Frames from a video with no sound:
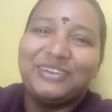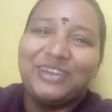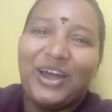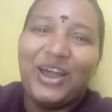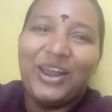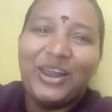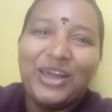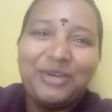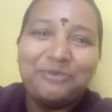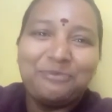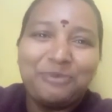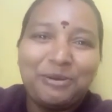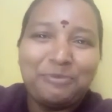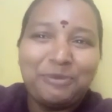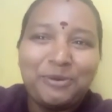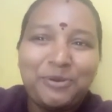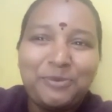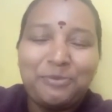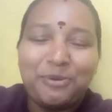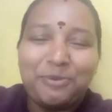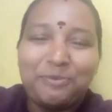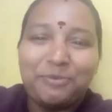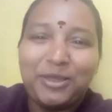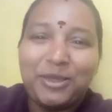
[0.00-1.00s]
நாலாவது
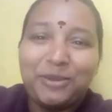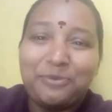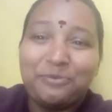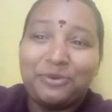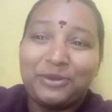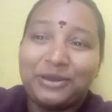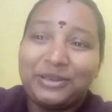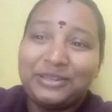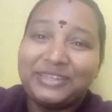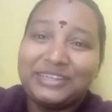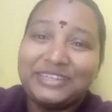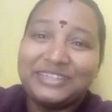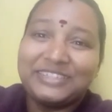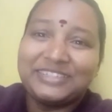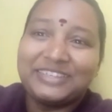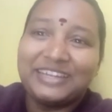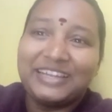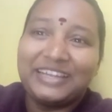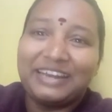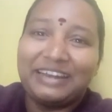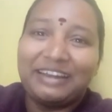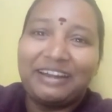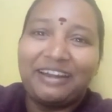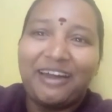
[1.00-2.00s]
பாப்பாவும் பொம்பளையாக
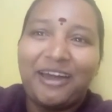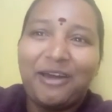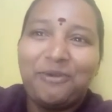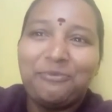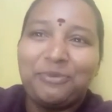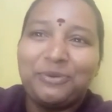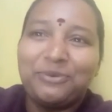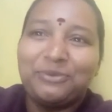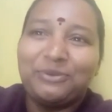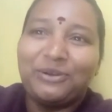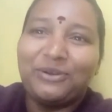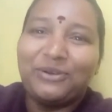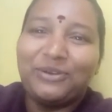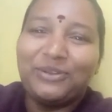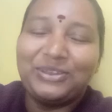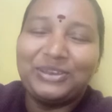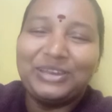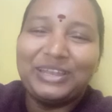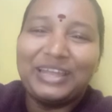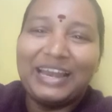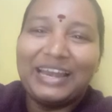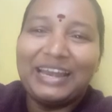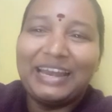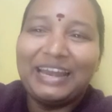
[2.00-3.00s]
பிறந்துச்சுன்னா என்னடா பண்ணுவான்
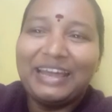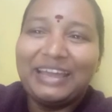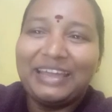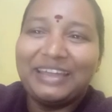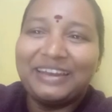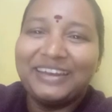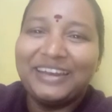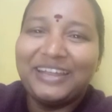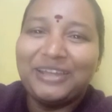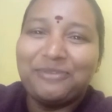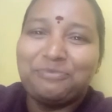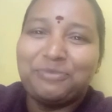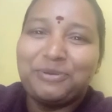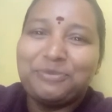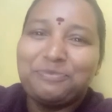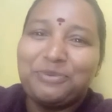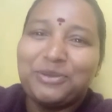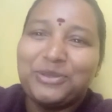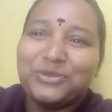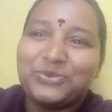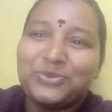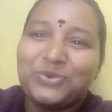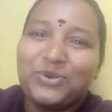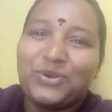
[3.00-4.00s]
இனி எல்லாம் என்ன எப்படி
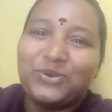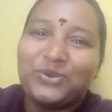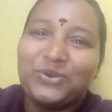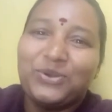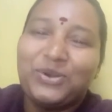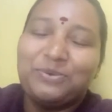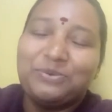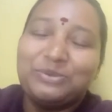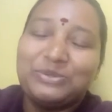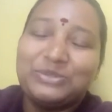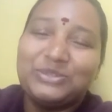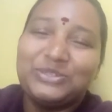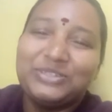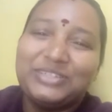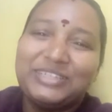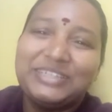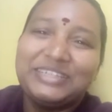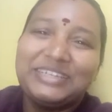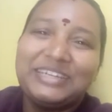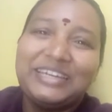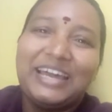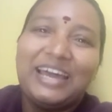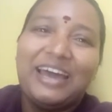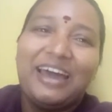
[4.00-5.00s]
பேசுவாங்களோ அப்படின்னு
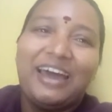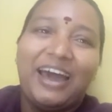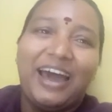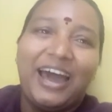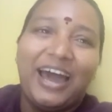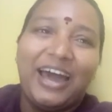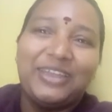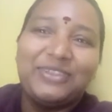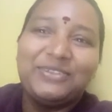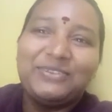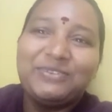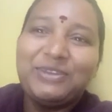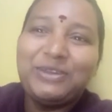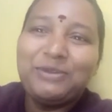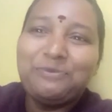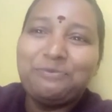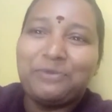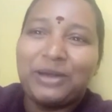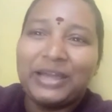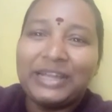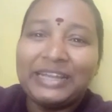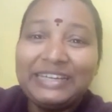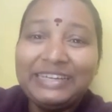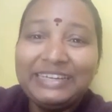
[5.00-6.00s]
சொல்லிட்டு அதுவே
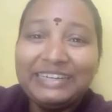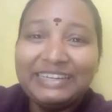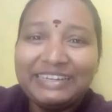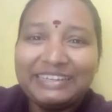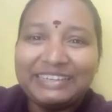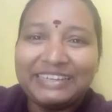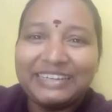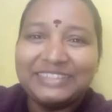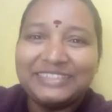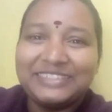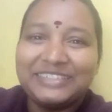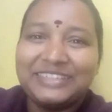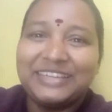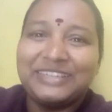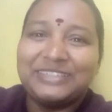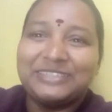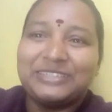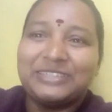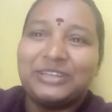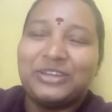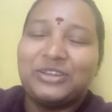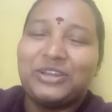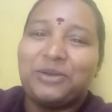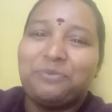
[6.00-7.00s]
பயங்கர டென்ஷன்
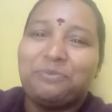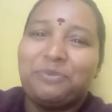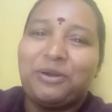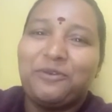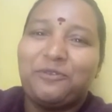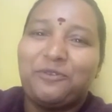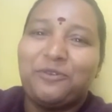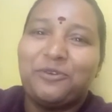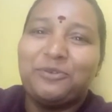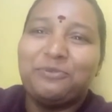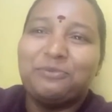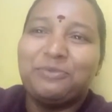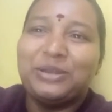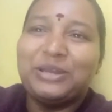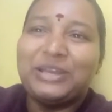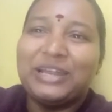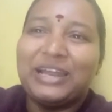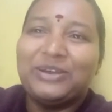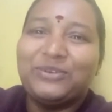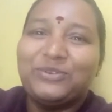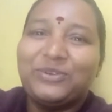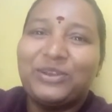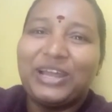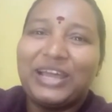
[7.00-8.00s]
ஆயிடுச்சு எங்கள் அம்மா ஃபோன் பண்ணி
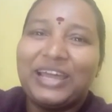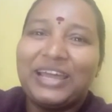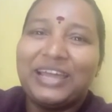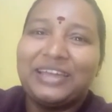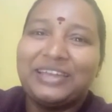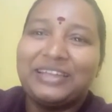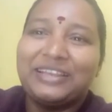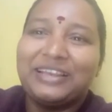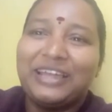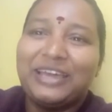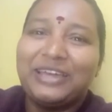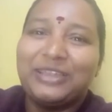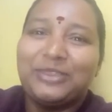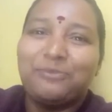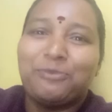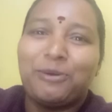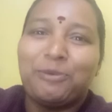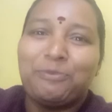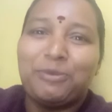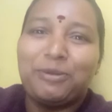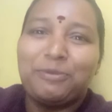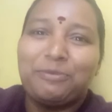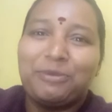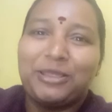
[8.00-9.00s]
அழுகுறேன் இல்லை இது
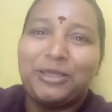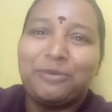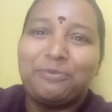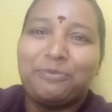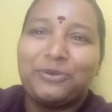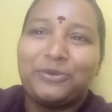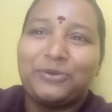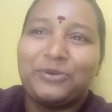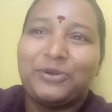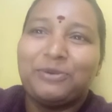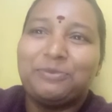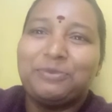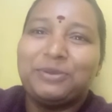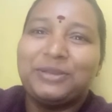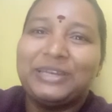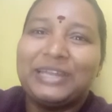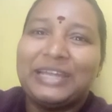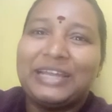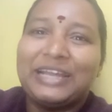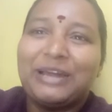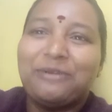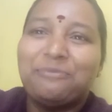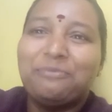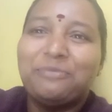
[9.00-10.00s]
பொம்பளை பிள்ளை தான் பிறக்கும்
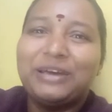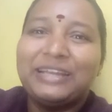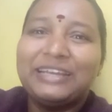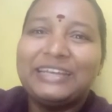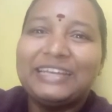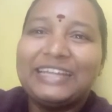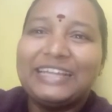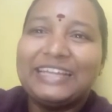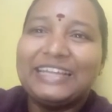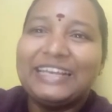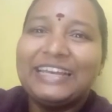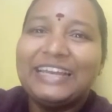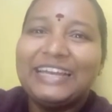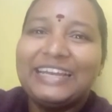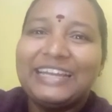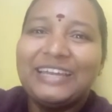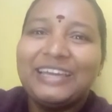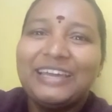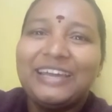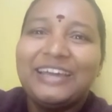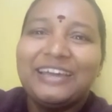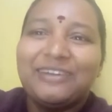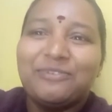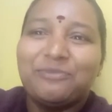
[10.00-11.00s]
அப்படின்ட்டு எங்கள் அந்த இல்லடி
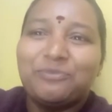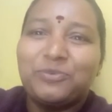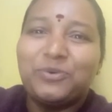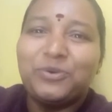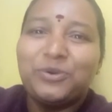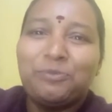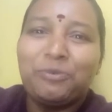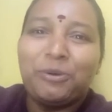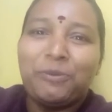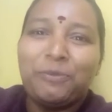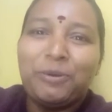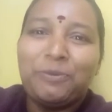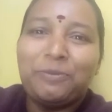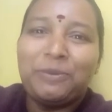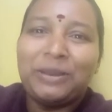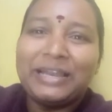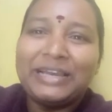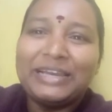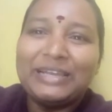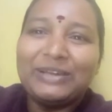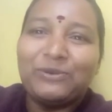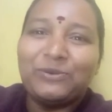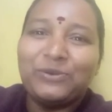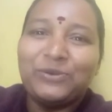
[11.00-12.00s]
மூணு பொம்பளை
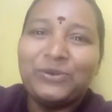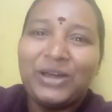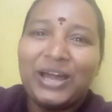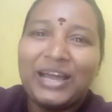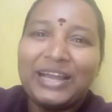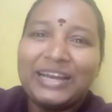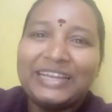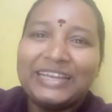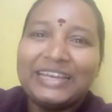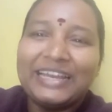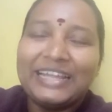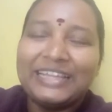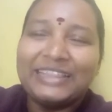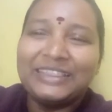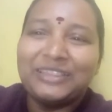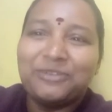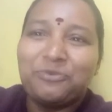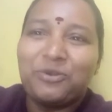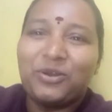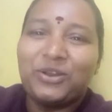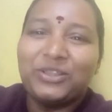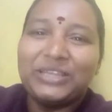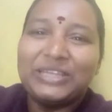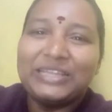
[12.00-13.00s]
பிள்ளைங்களுக்கு ஒன்றும் இல்லை இந்த
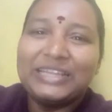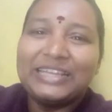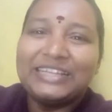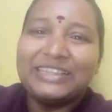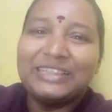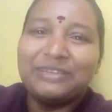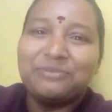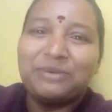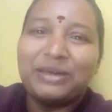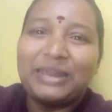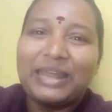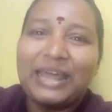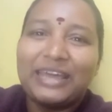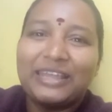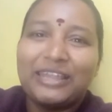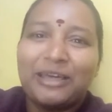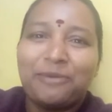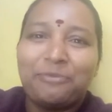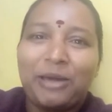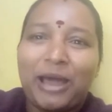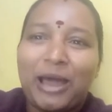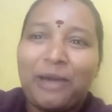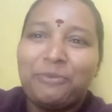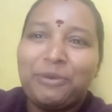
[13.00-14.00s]
குழந்தைக்கு தானே இந்த மாதிரி ஆகுது
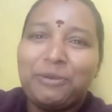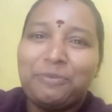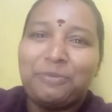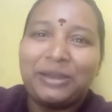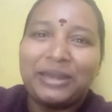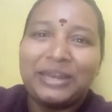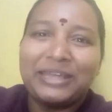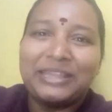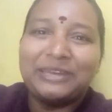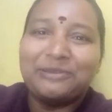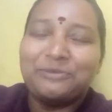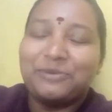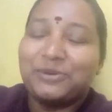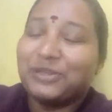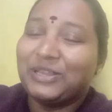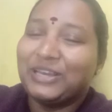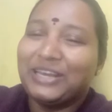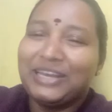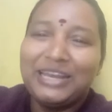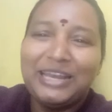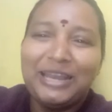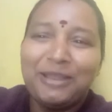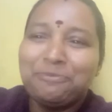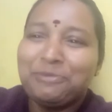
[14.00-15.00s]
அப்போ ஆம்பளை பையனாக தானே
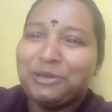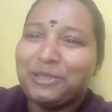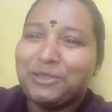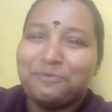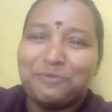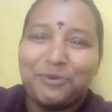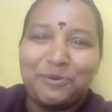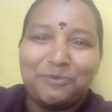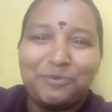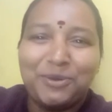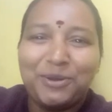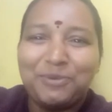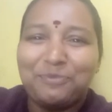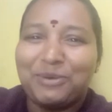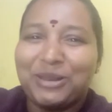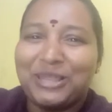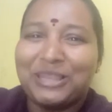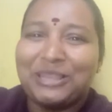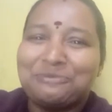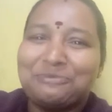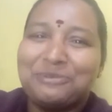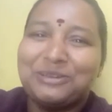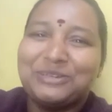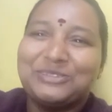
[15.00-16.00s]
பிறகு எல்லாமே இது பொம்பளை
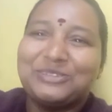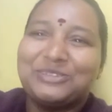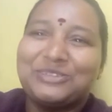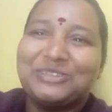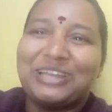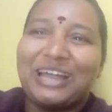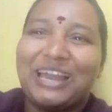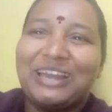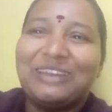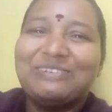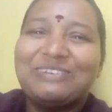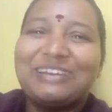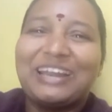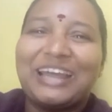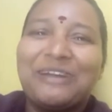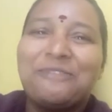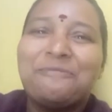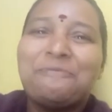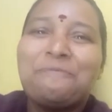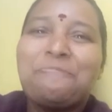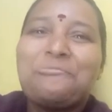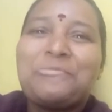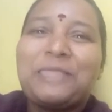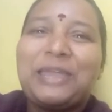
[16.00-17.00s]
பிள்ளை தான்மான்னு சொல்லிட்டு அழுகுறேன்
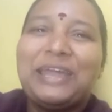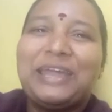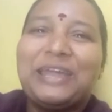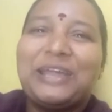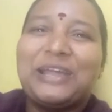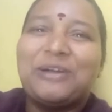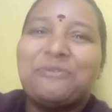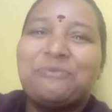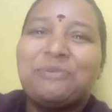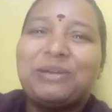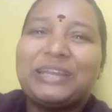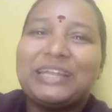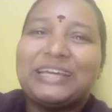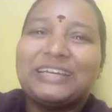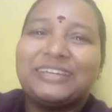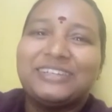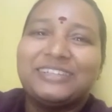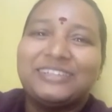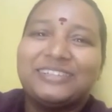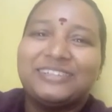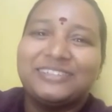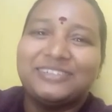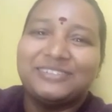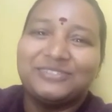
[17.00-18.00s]
எங்கள் அம்மாட்ட
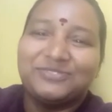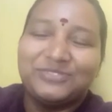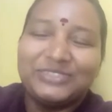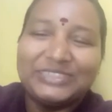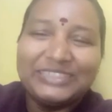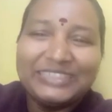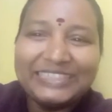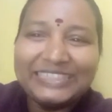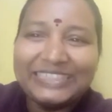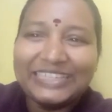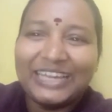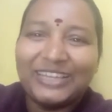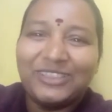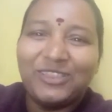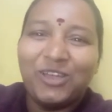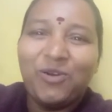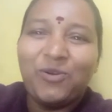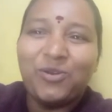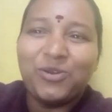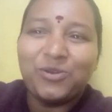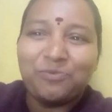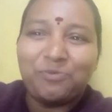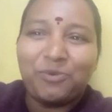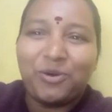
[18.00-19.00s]
விடுடி ஏதோ
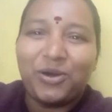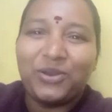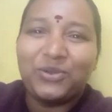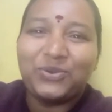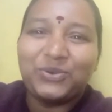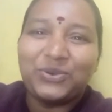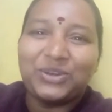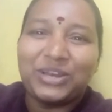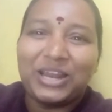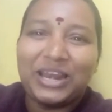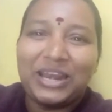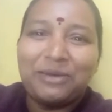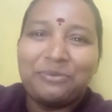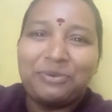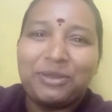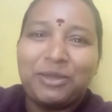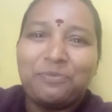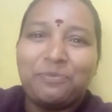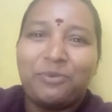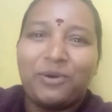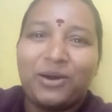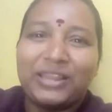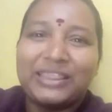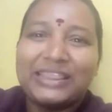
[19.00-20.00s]
ஒன்று பிறக்கட்டும்
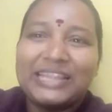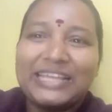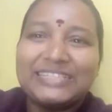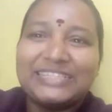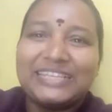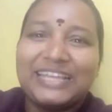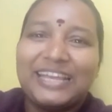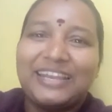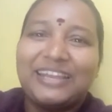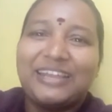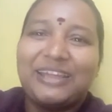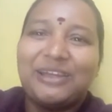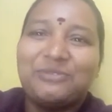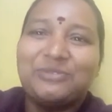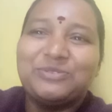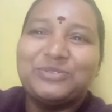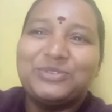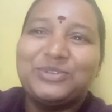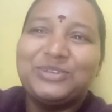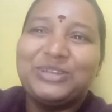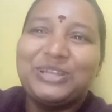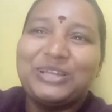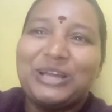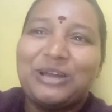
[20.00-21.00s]
நல்லபடியாக பிறந்தா சரி
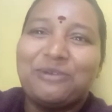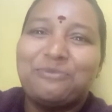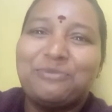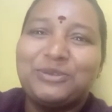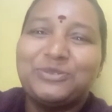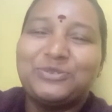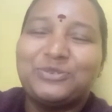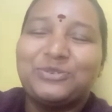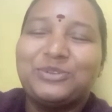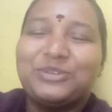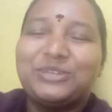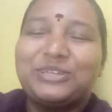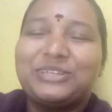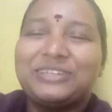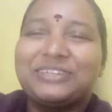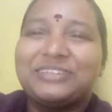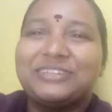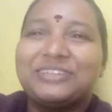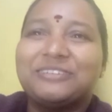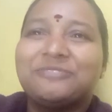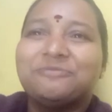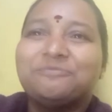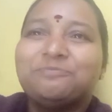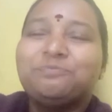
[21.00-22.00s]
அப்படின்னு சொல்லிட்டு எங்கள் அம்மா சொல்லிகிட்டு
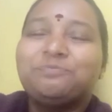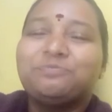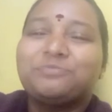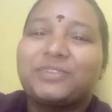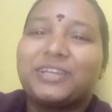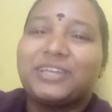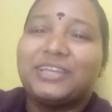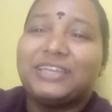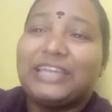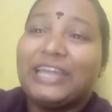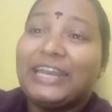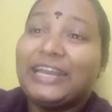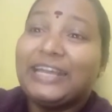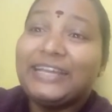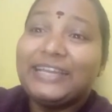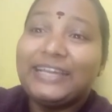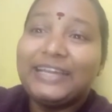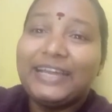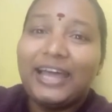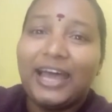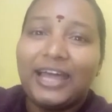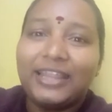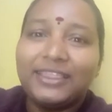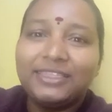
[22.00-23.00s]
இருக்குது
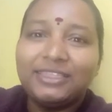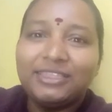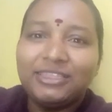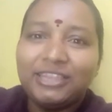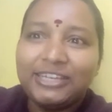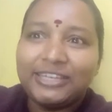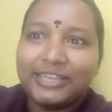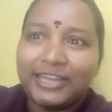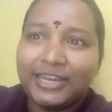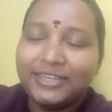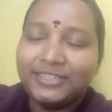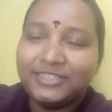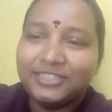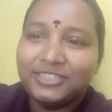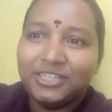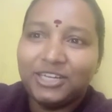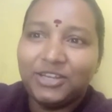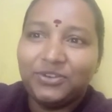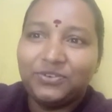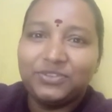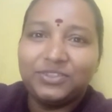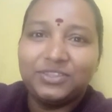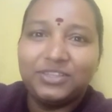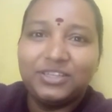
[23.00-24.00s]
எனக்கு அந்த
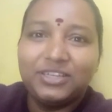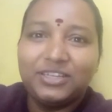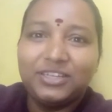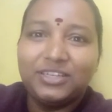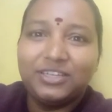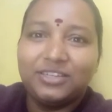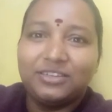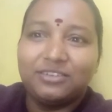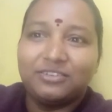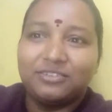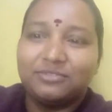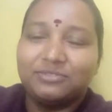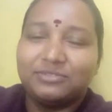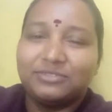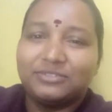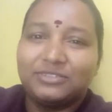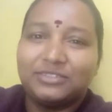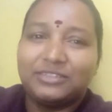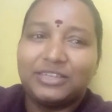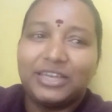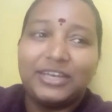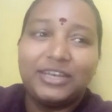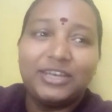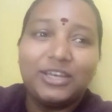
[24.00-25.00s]
டென்ஷனை வந்து
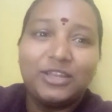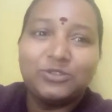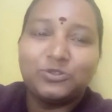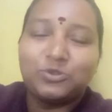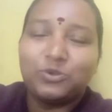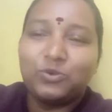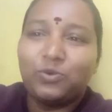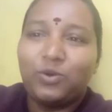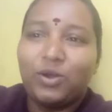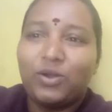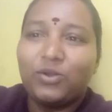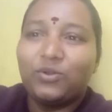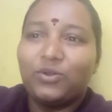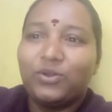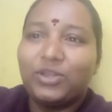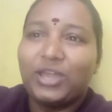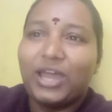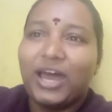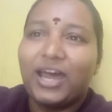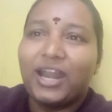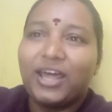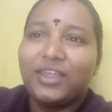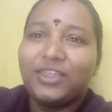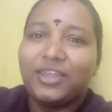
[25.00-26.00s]
என்ன சொல்லுவாங்களோ
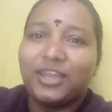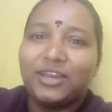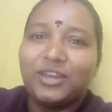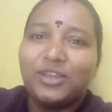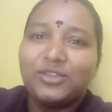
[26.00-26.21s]
யாராவது என்ன